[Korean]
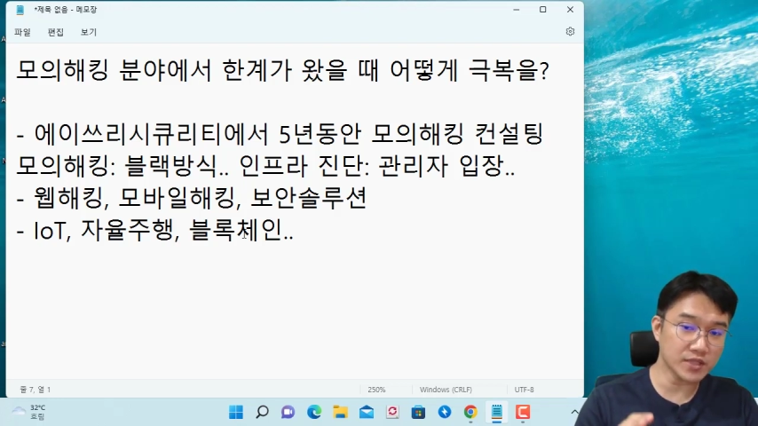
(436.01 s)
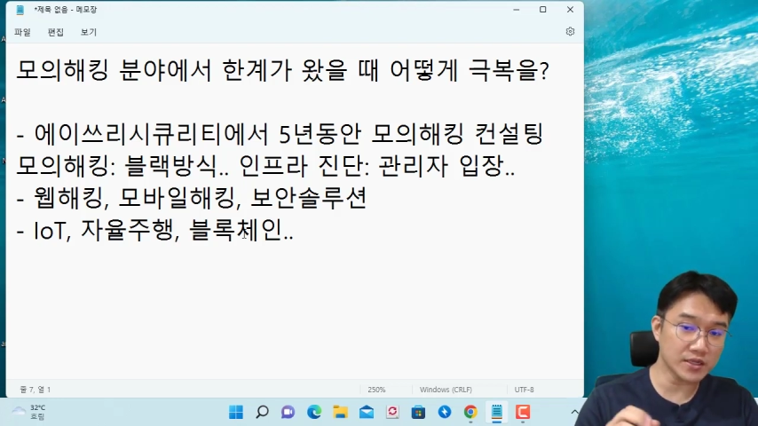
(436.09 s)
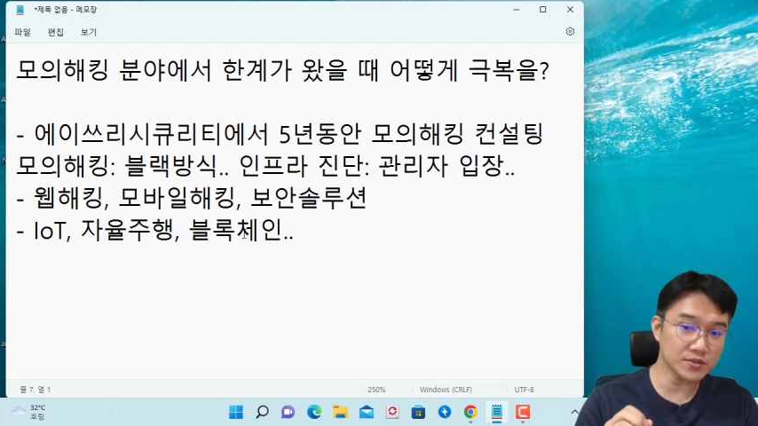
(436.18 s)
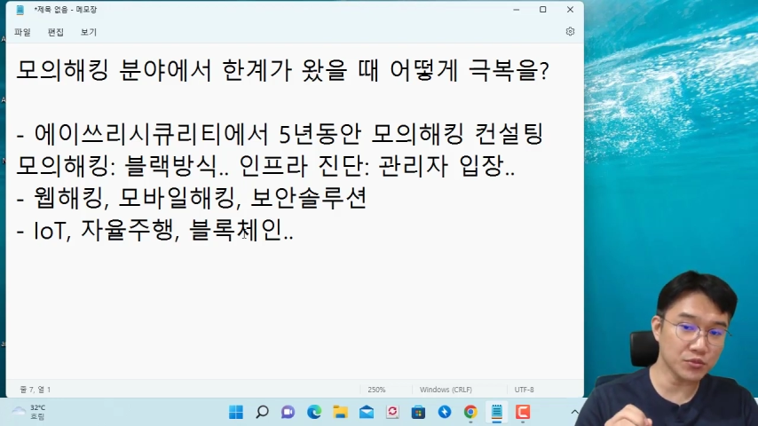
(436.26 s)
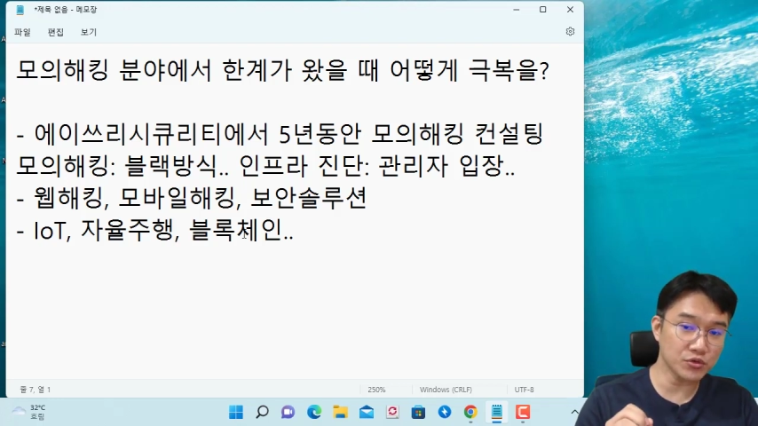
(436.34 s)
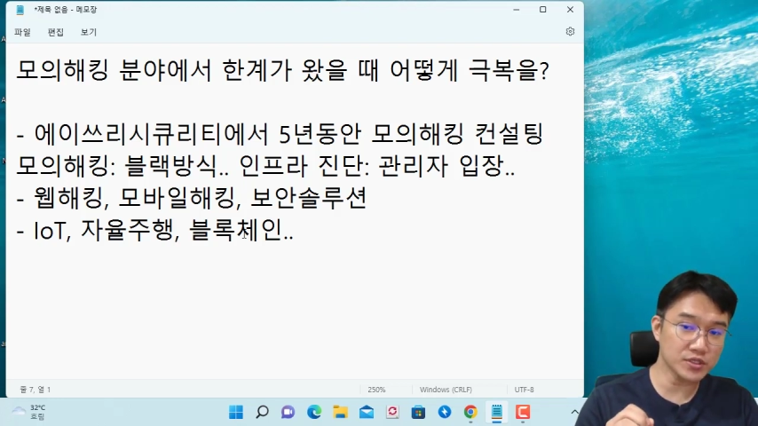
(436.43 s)

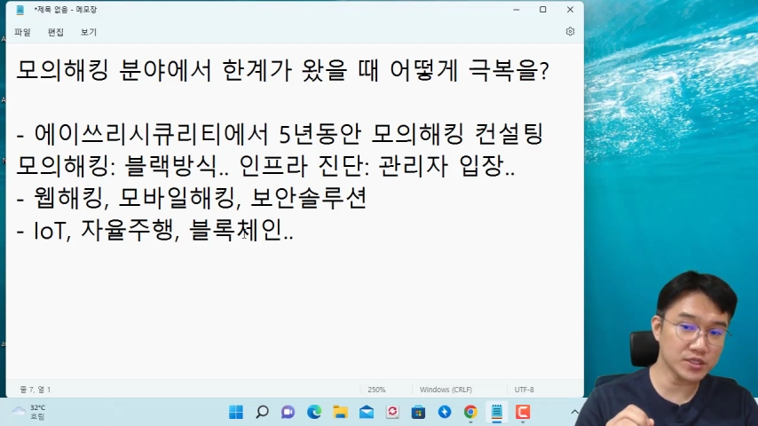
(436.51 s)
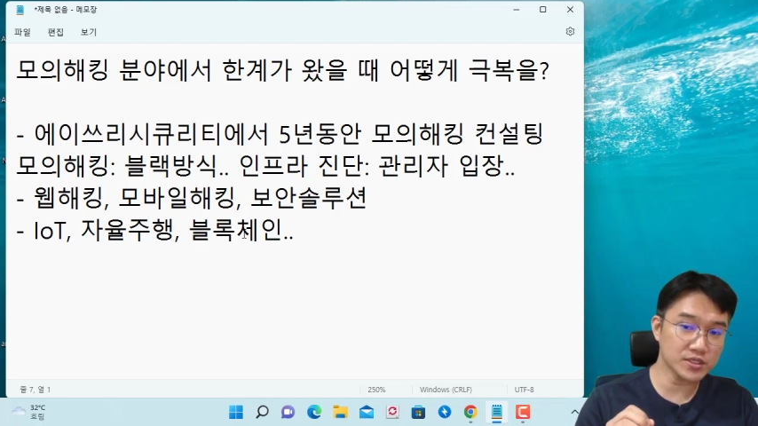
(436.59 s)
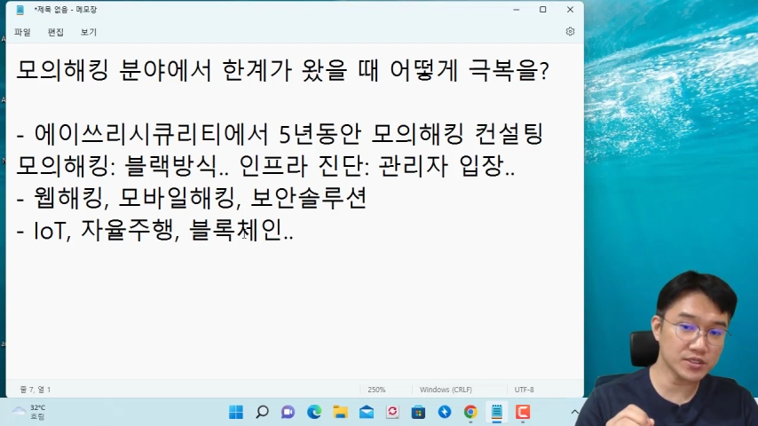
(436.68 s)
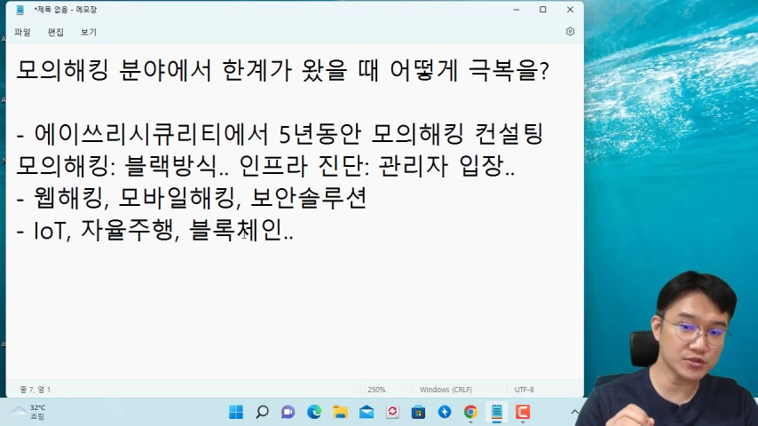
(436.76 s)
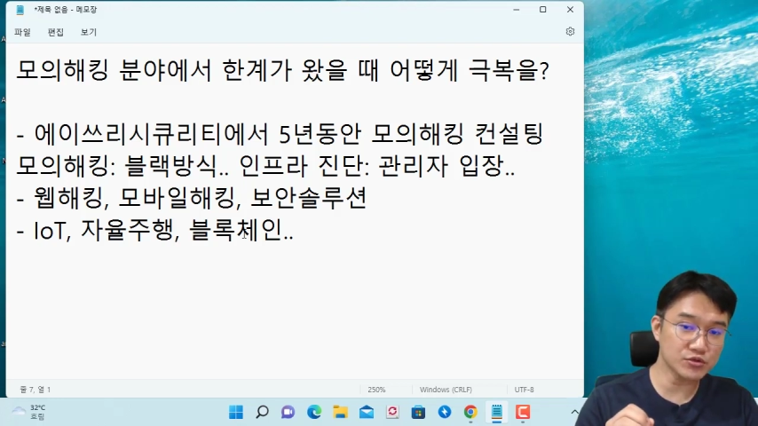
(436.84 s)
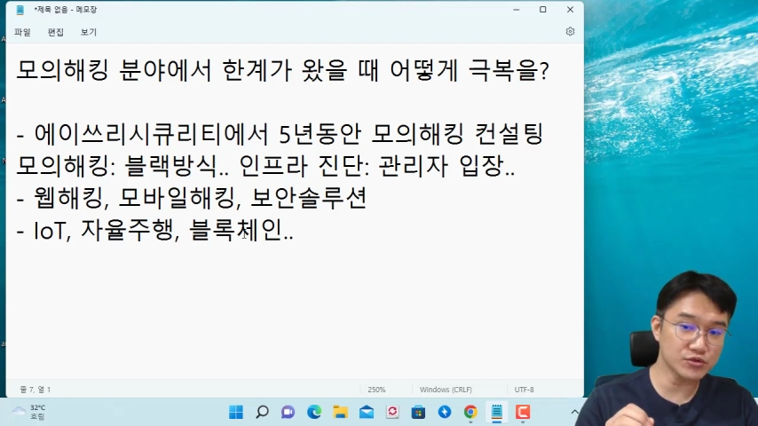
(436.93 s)
나는
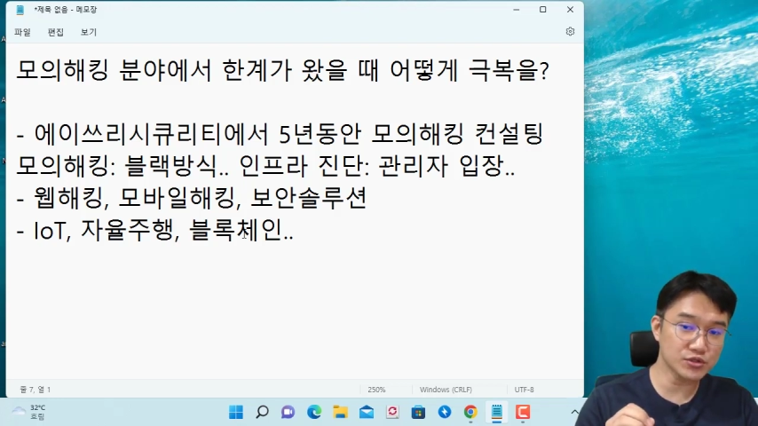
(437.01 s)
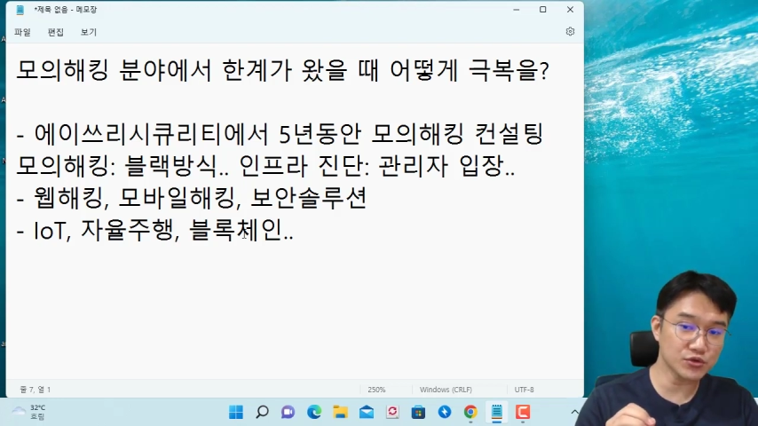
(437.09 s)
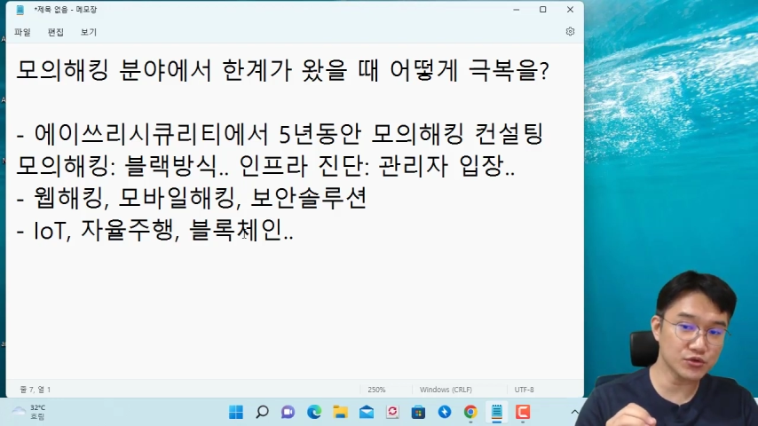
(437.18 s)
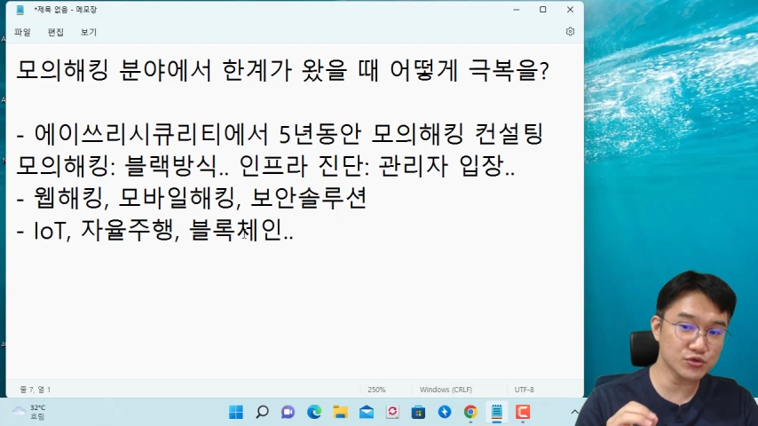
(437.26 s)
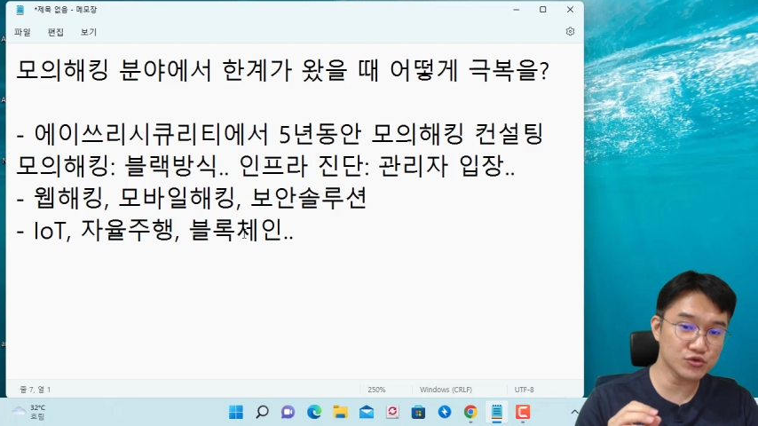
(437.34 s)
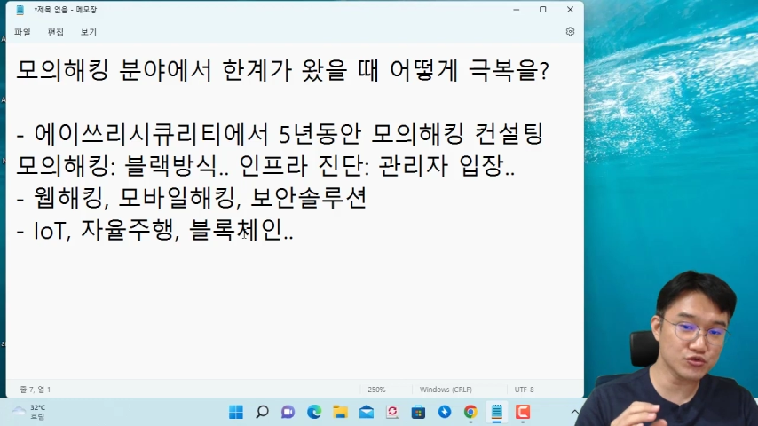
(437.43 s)
모이킹 기술적으로